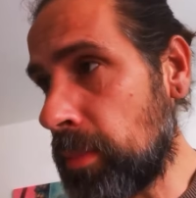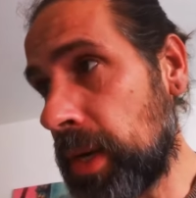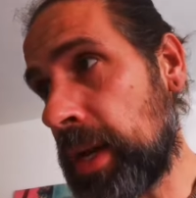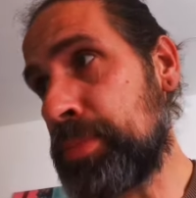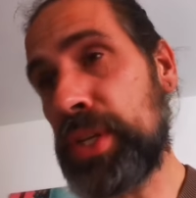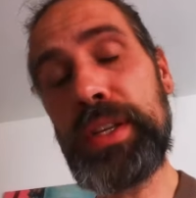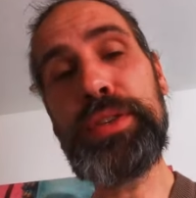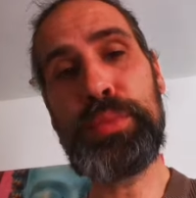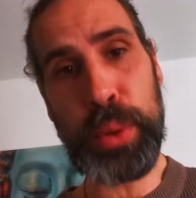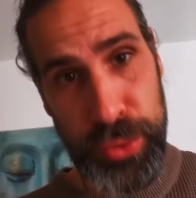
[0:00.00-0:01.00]
Meine Absicht
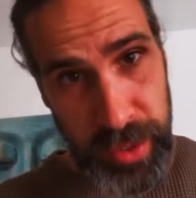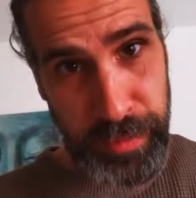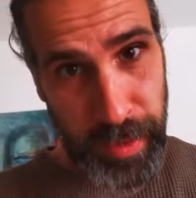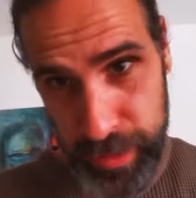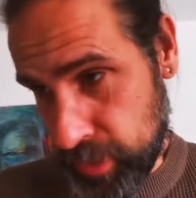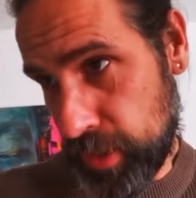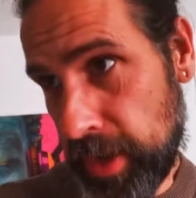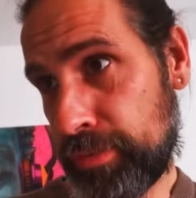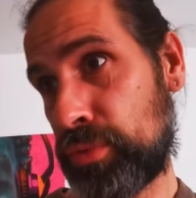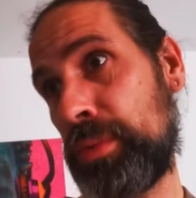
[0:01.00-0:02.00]
ist es, positive
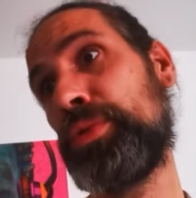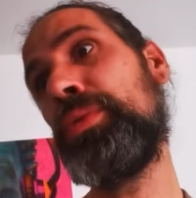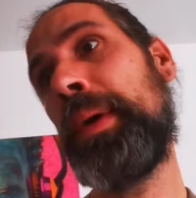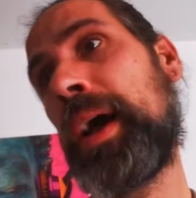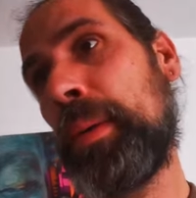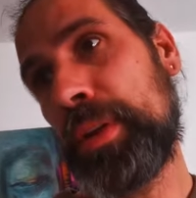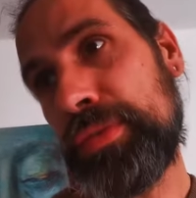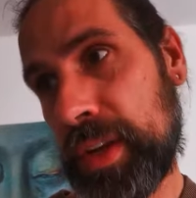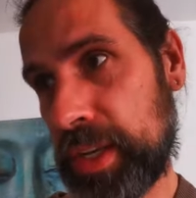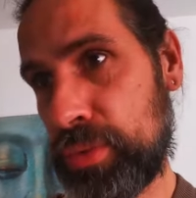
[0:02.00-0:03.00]
Livestreams zu machen aber
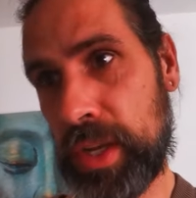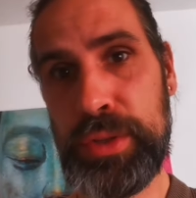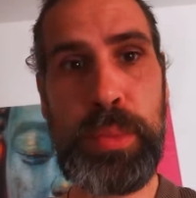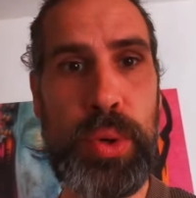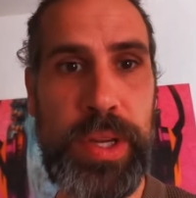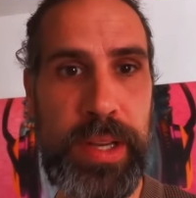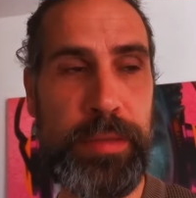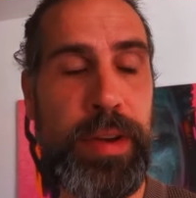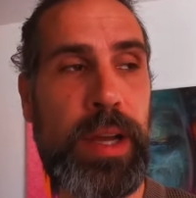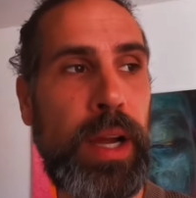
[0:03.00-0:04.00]
das war nicht so ganz möglich in
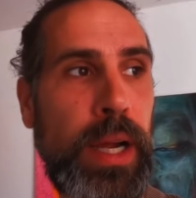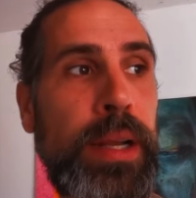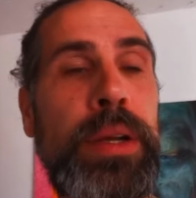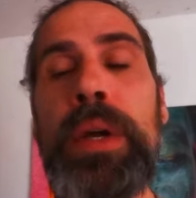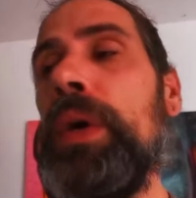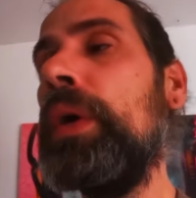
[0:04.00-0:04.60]
der Vergangenheit.